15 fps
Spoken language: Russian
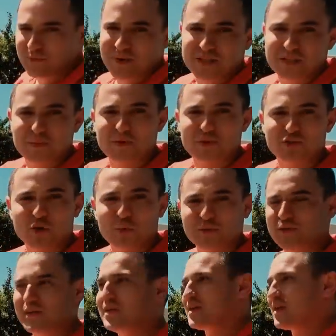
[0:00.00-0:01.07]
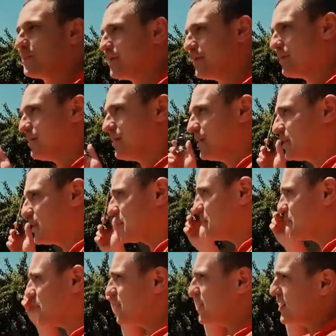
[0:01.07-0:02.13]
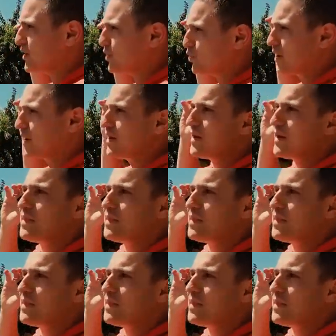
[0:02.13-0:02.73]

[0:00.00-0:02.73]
в принципе, и собственником а, этой компании, который